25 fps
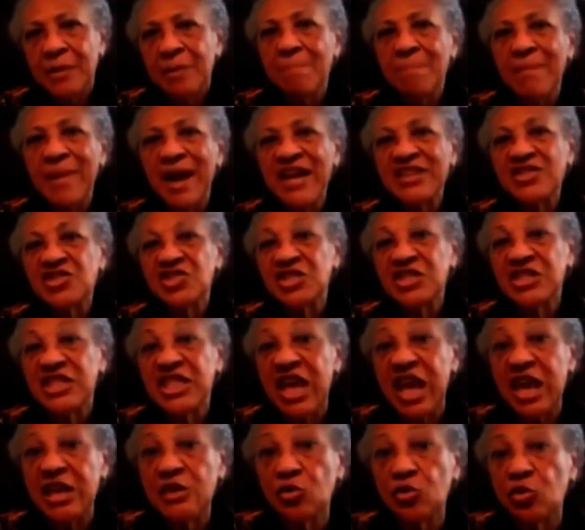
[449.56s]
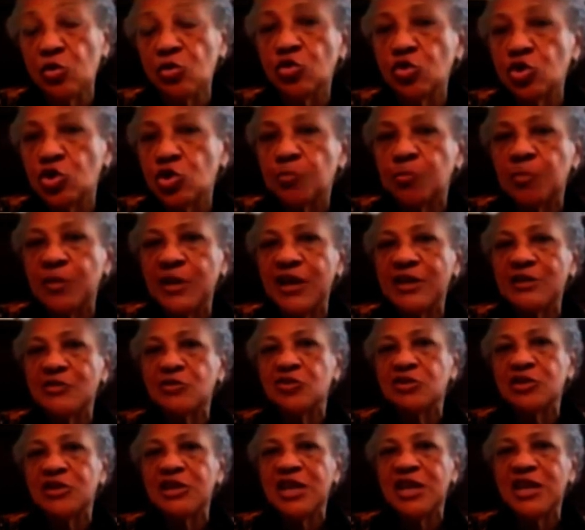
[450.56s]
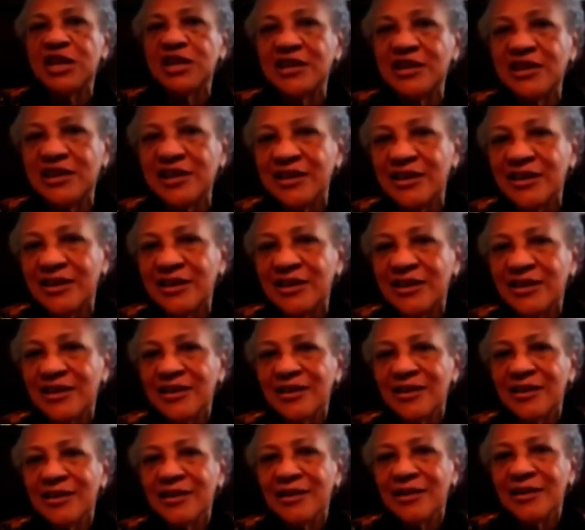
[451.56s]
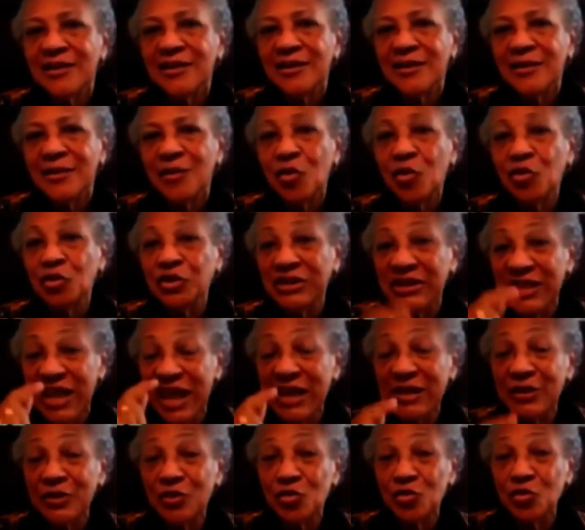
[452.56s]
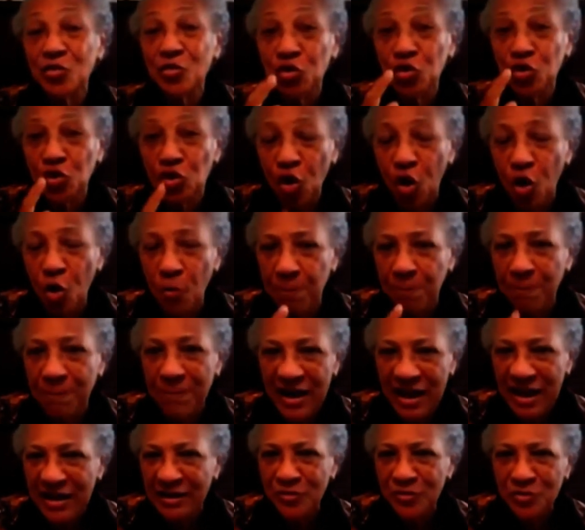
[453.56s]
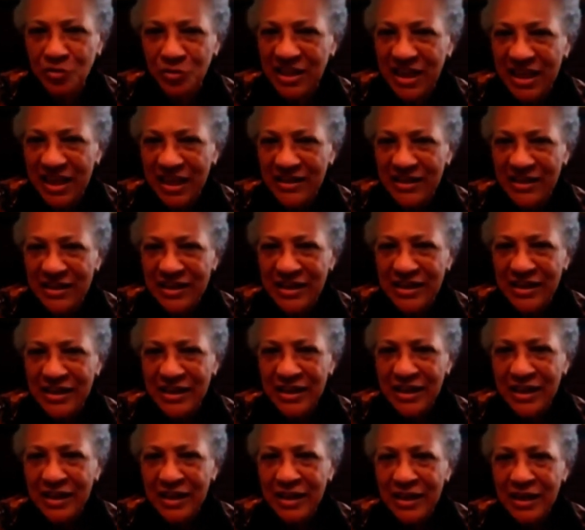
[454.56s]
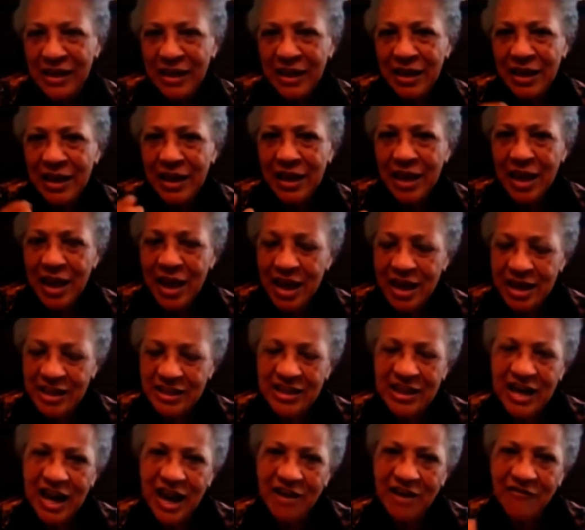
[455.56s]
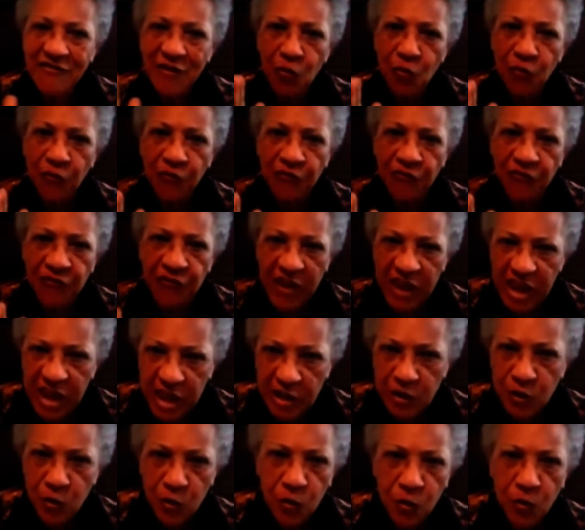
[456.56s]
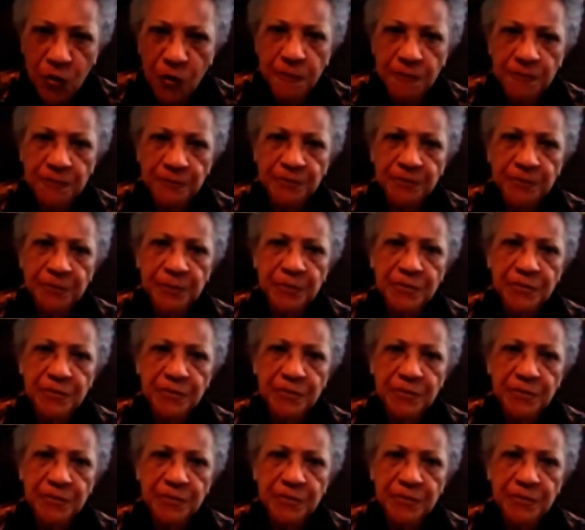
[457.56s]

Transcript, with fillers: Mas dentro dos planos dele, ou dentro do plano dele, entrava o filho